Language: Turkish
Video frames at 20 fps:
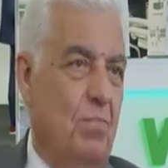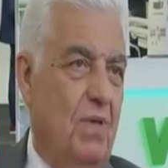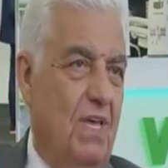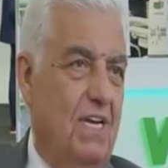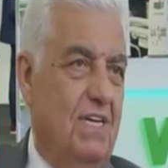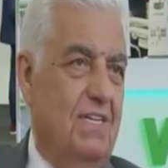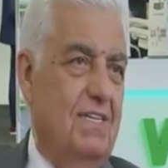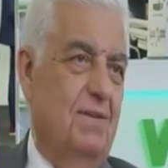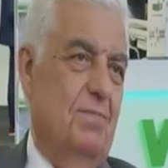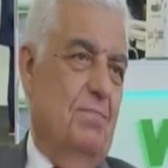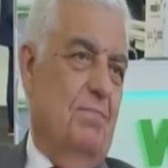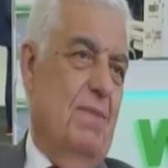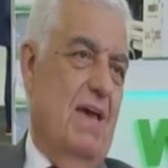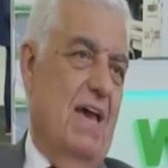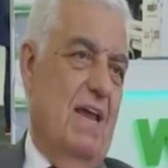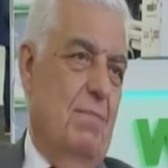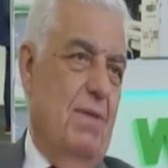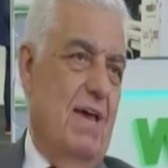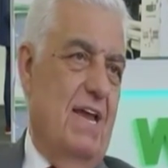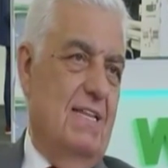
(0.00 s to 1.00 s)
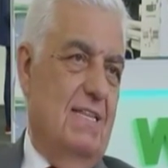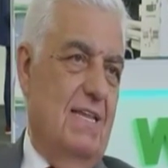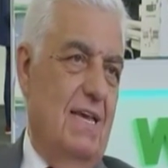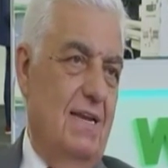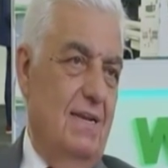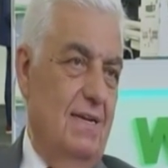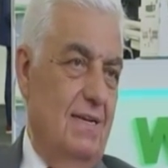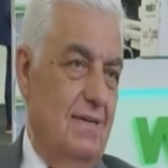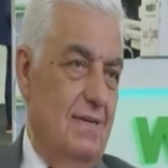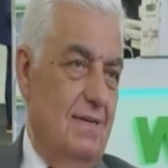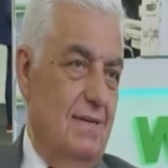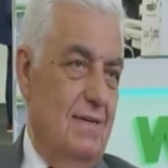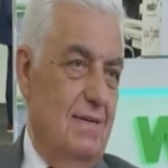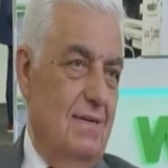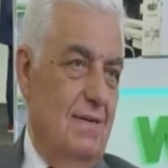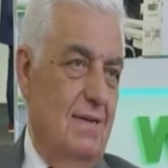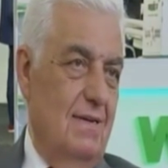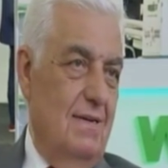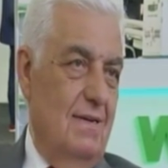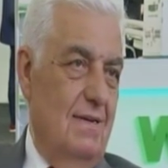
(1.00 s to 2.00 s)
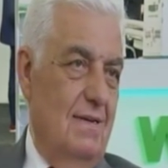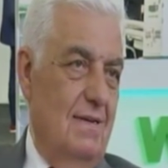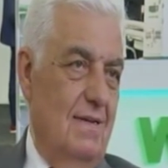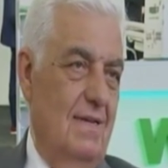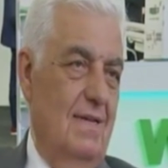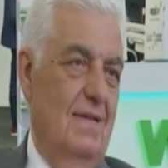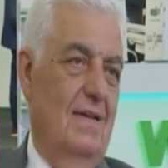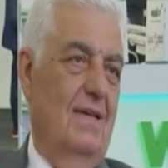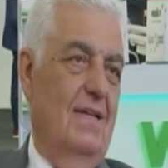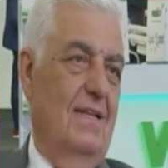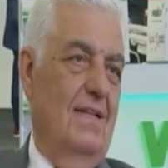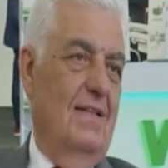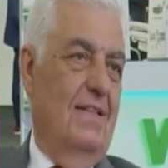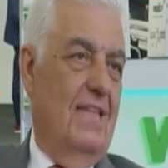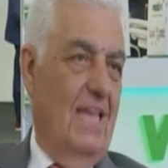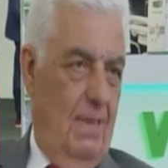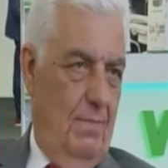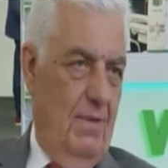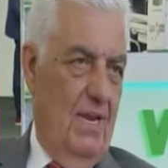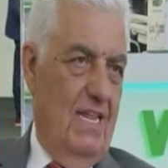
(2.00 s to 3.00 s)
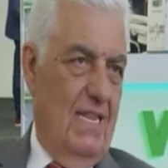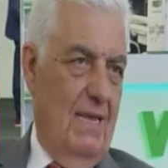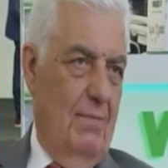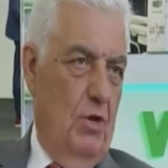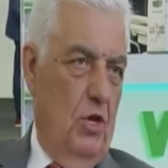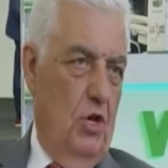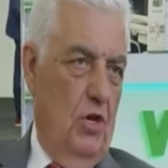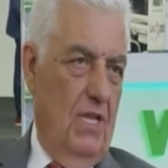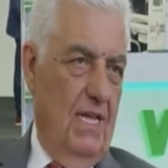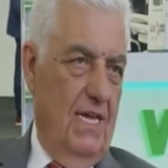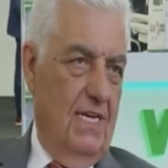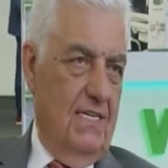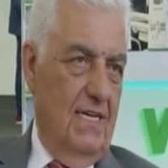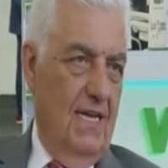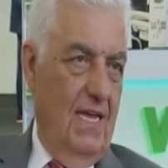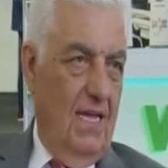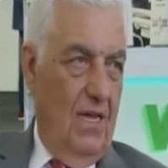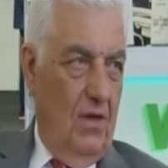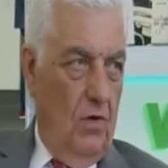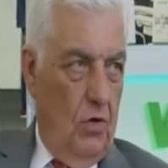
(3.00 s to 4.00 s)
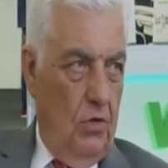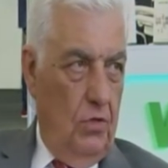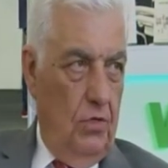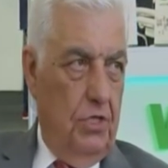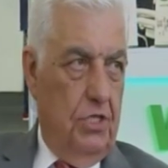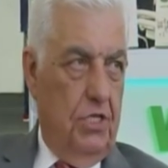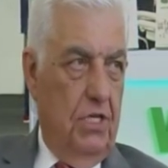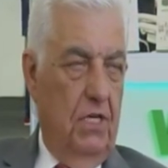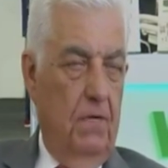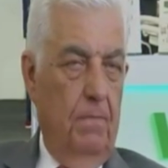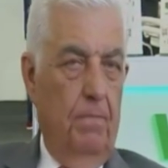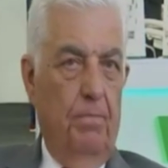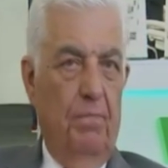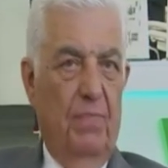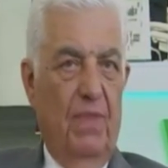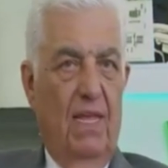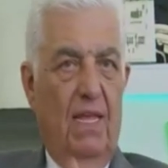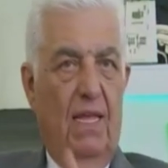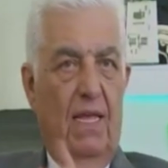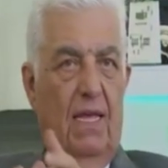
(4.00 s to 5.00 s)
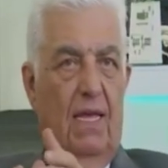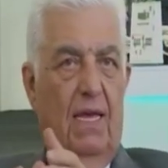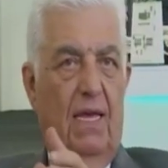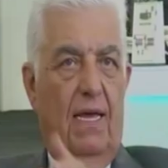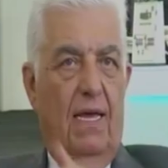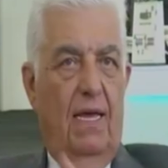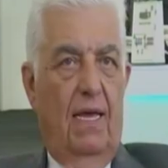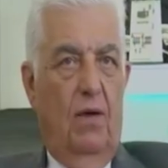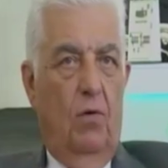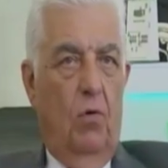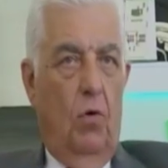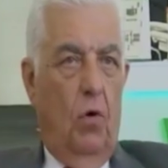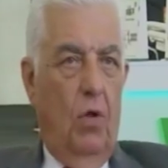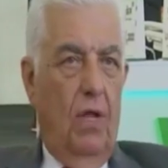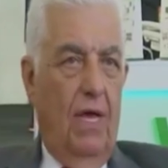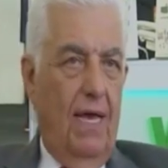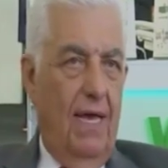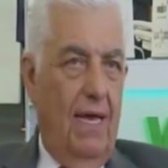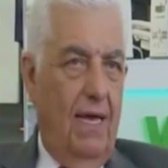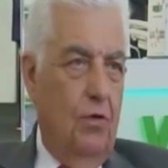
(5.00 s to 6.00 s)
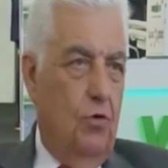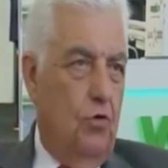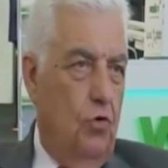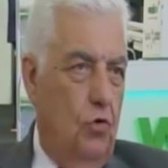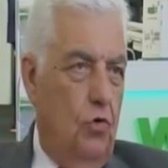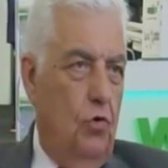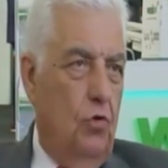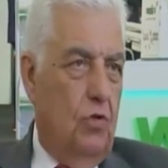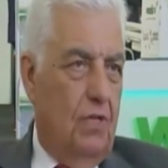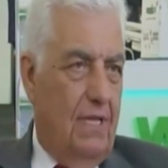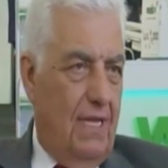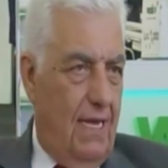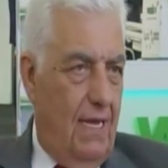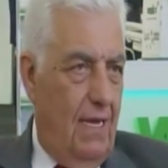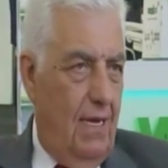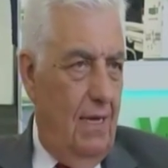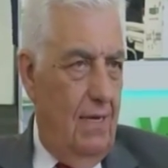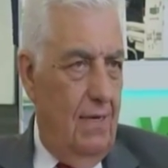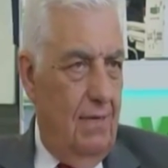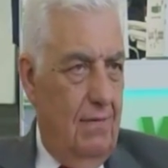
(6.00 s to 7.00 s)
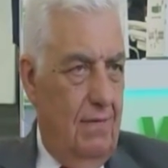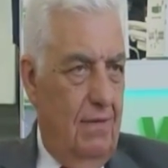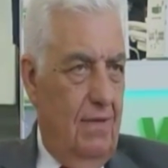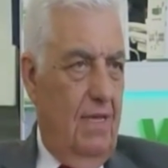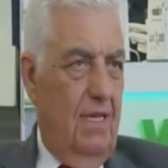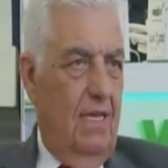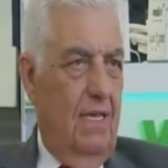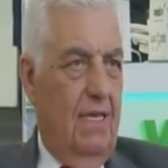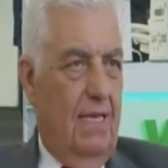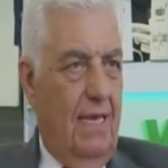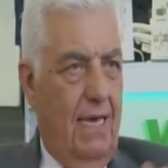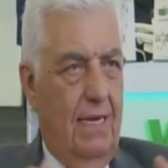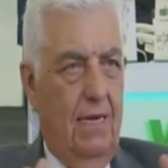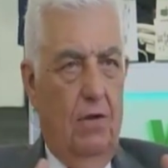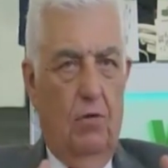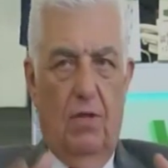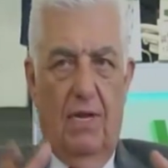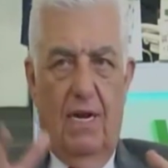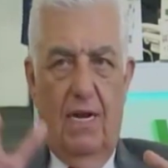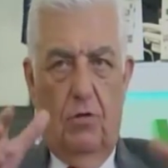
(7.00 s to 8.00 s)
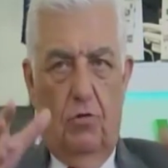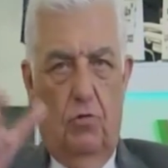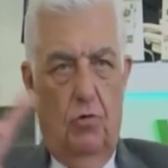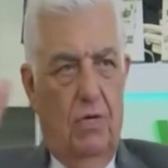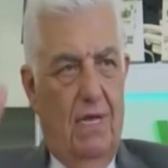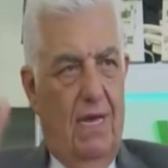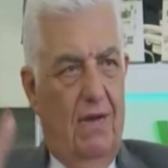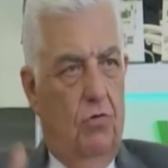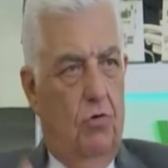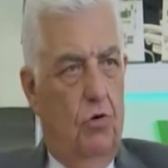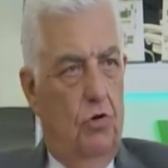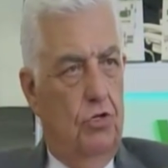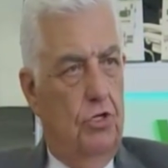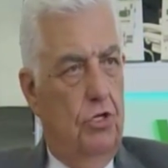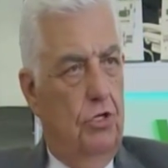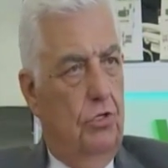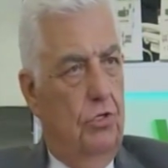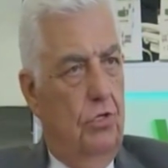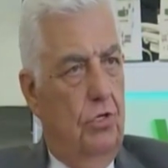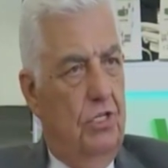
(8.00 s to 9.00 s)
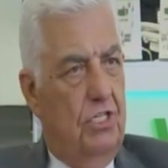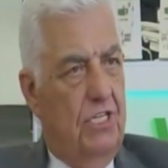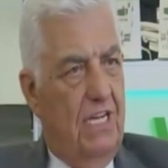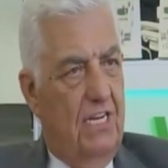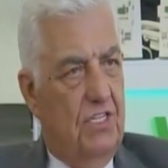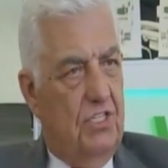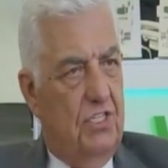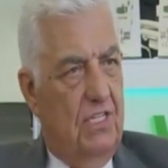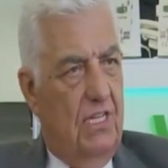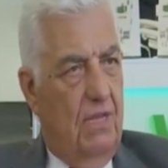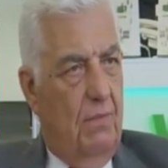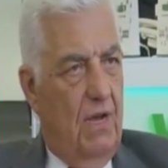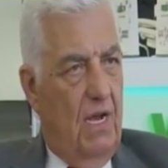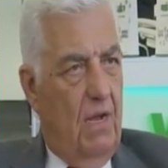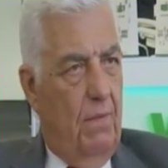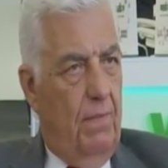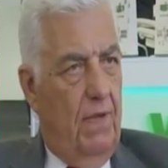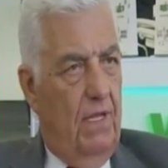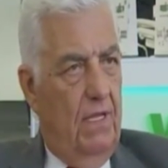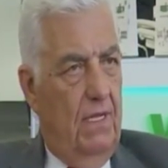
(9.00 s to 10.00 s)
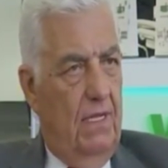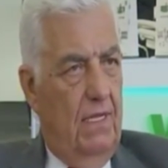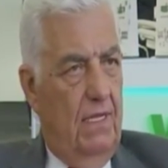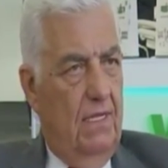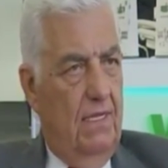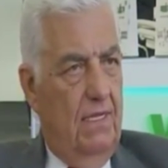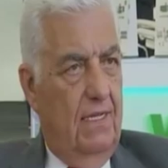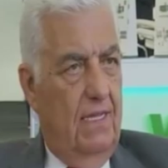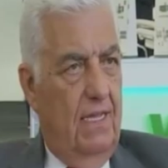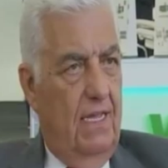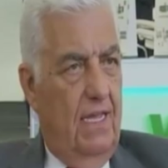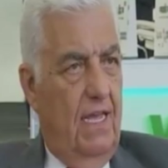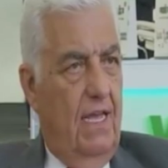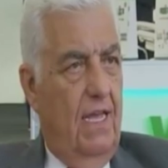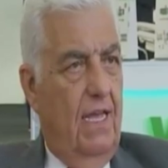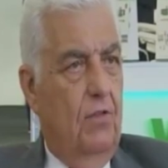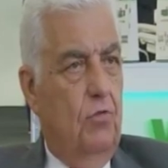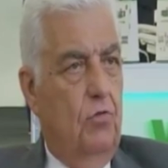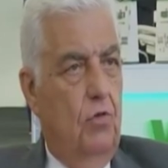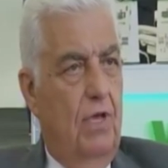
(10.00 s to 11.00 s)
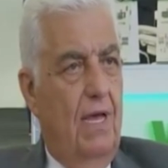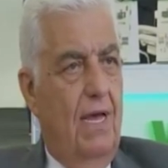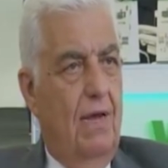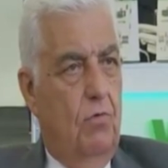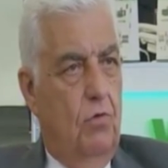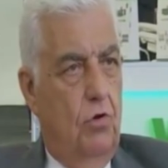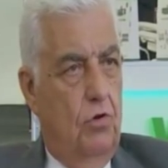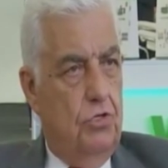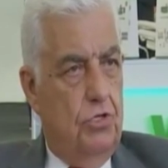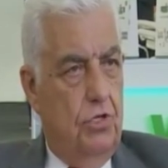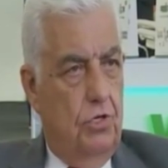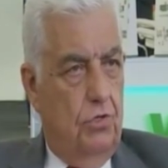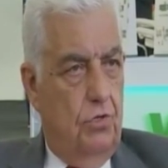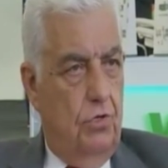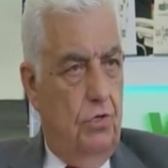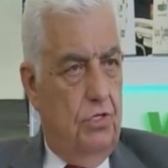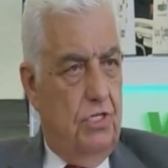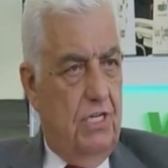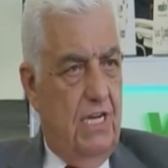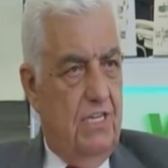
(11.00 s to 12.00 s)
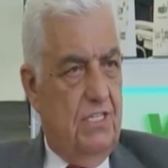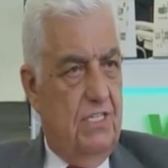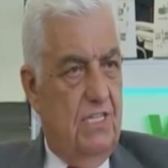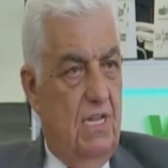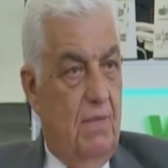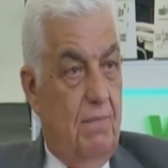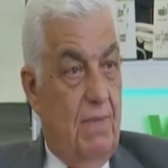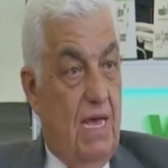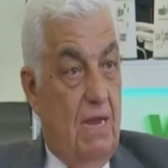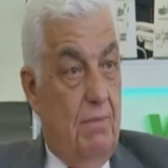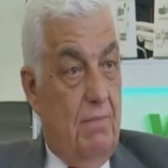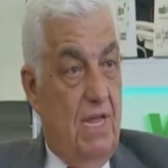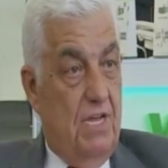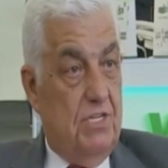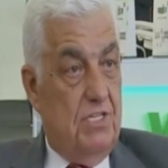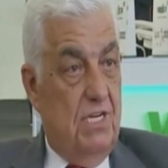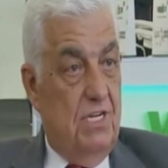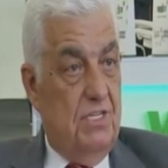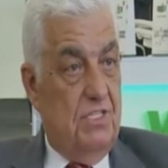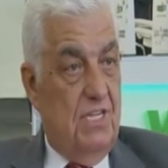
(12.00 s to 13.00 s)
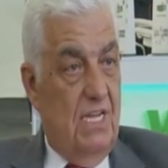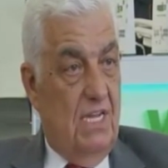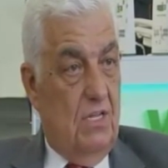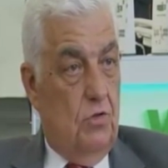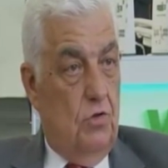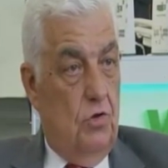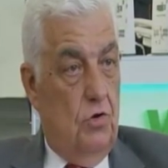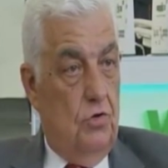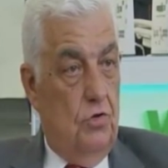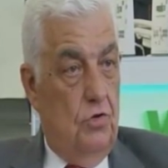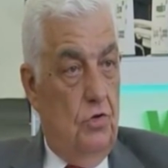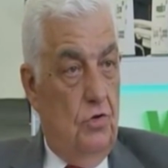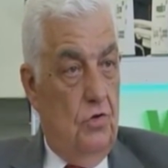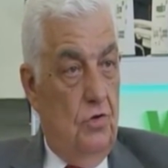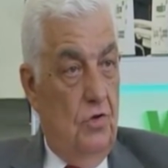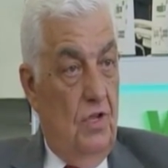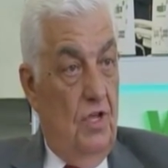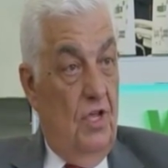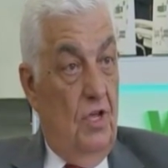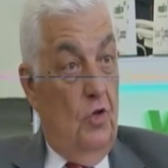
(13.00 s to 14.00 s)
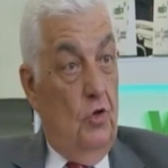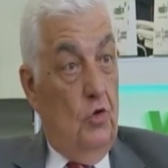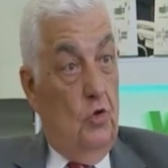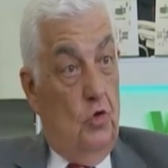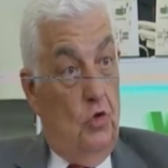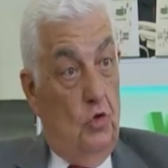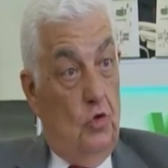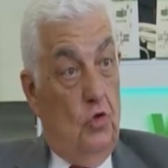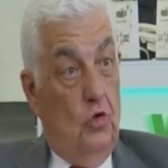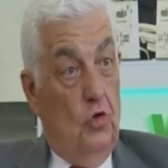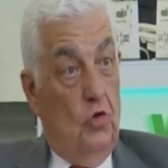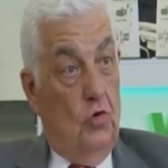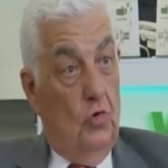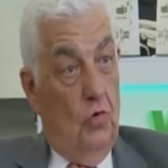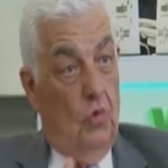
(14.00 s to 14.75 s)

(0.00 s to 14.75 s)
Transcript: bir mermerden temin edebiliyorlar. Onun için e, olaya günlük değil genel olarak dünya konjöktürü içerisinde bakmalı. Dünya konjöktürü içerisinde mermercilik sektörünün kütük